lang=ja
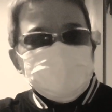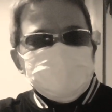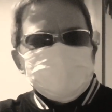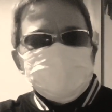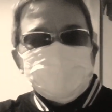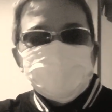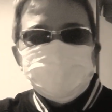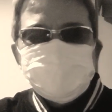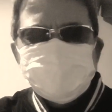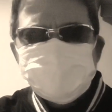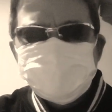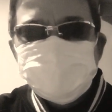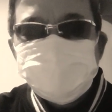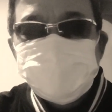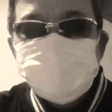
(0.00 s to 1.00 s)
あのほん
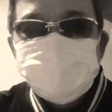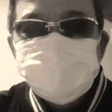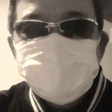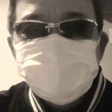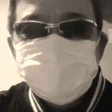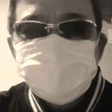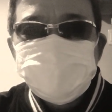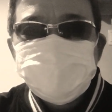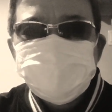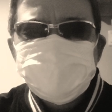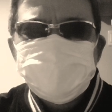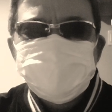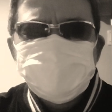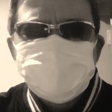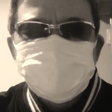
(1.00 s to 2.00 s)
まねまとめて
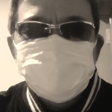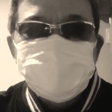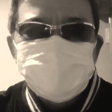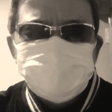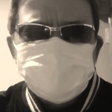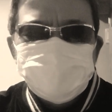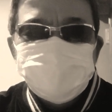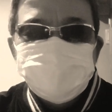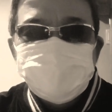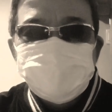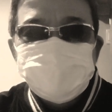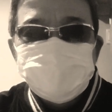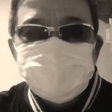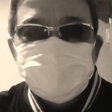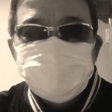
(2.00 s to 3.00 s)
みればみんな仲良く
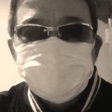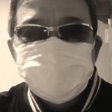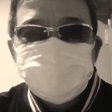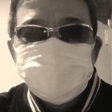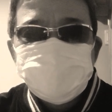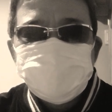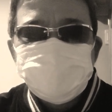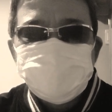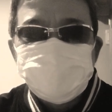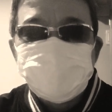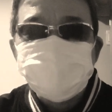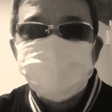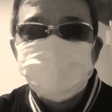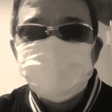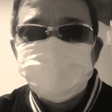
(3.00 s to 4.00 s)
できたら
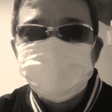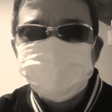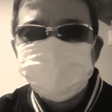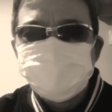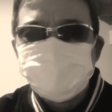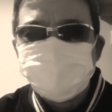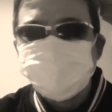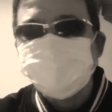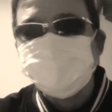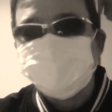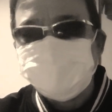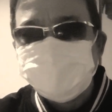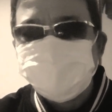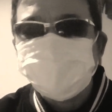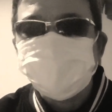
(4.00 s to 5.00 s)
ライブ配信は楽
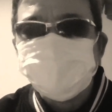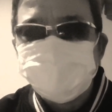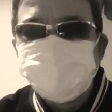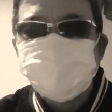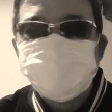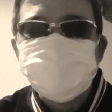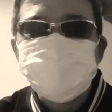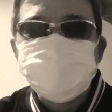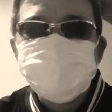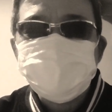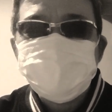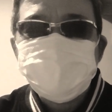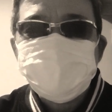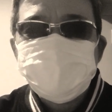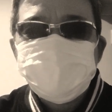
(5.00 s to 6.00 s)
しいかなと思って、
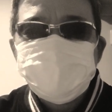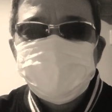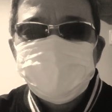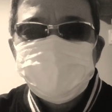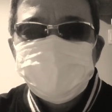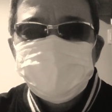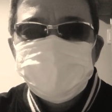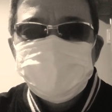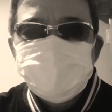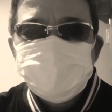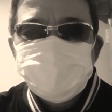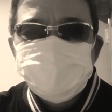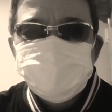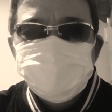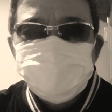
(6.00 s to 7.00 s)

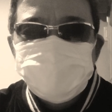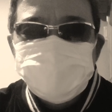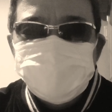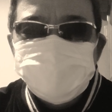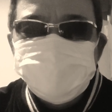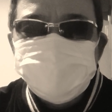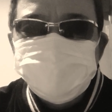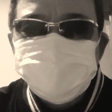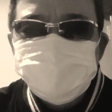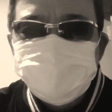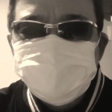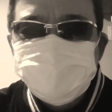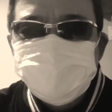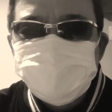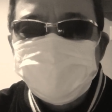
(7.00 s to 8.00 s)
えー、そういう話です
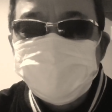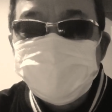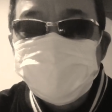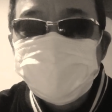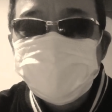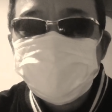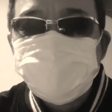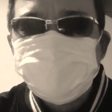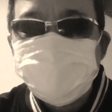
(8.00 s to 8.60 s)
けど、ね、今日はね、